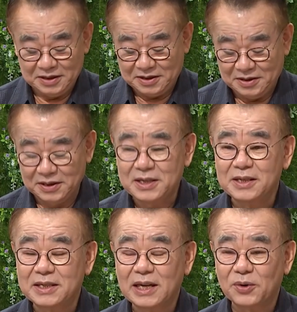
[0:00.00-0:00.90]
그
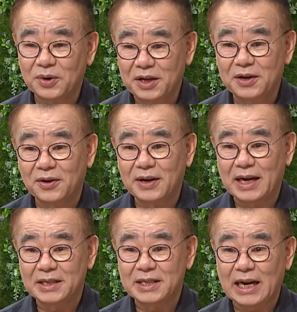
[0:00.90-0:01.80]
실제로
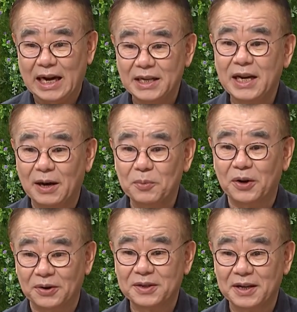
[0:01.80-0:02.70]
일어나지
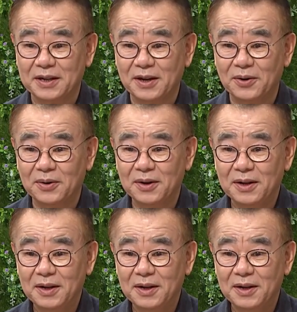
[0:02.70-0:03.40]
아니하면 어떻게 돼요?